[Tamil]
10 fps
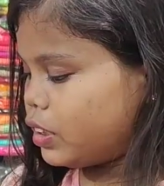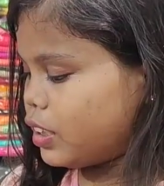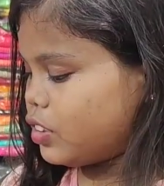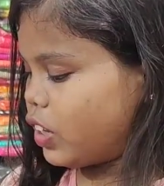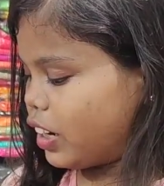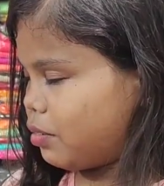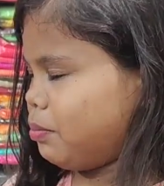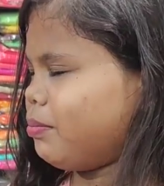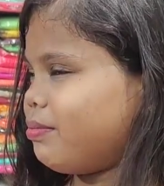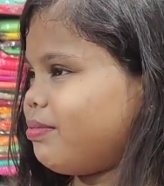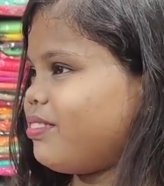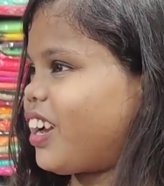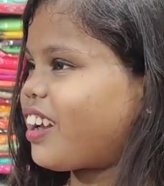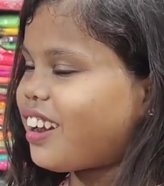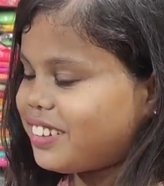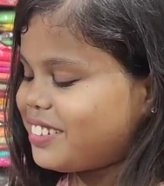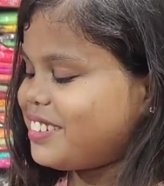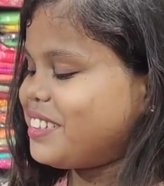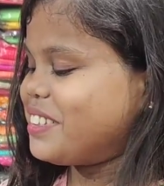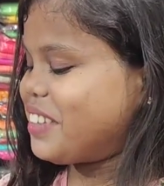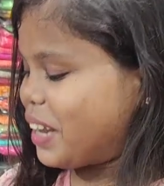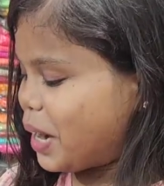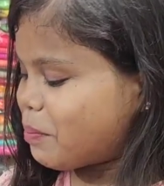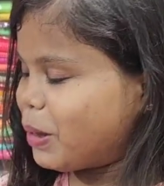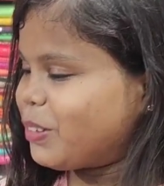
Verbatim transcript: வந்து இந்த ஜக்காட் ஜக்காட்